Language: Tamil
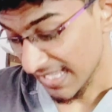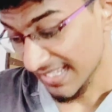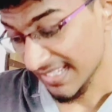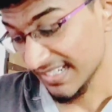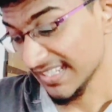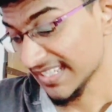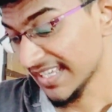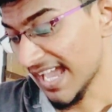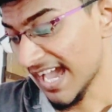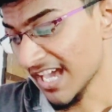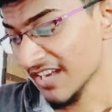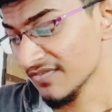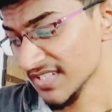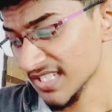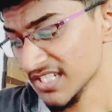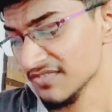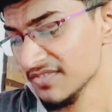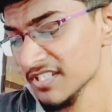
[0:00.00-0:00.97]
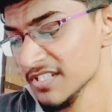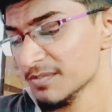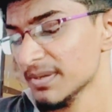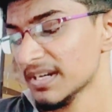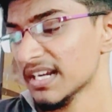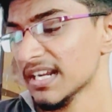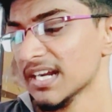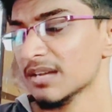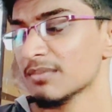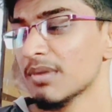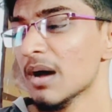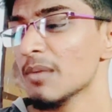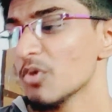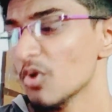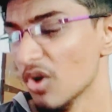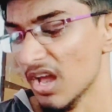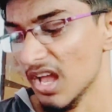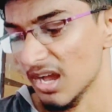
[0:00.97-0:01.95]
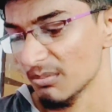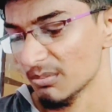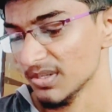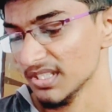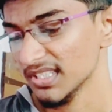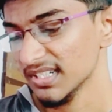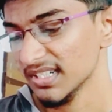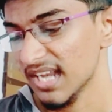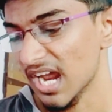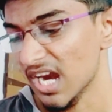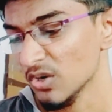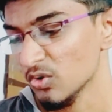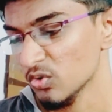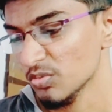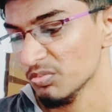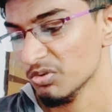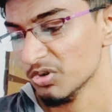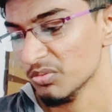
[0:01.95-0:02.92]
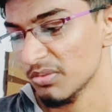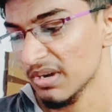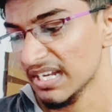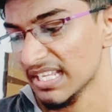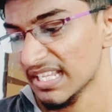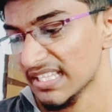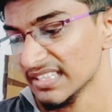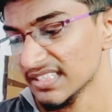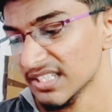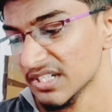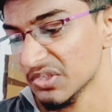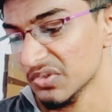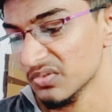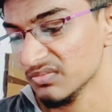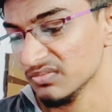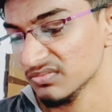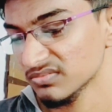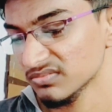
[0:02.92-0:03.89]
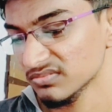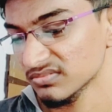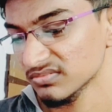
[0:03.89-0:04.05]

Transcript: இன்னைக்கு யார் ஃபர்ஸ்ட் விஷ் பண்ணுறாங்கன்னு பார்ப்போம் அப்போ தான் நாள் உருப்படமா இல்லையான்னு தெரியும்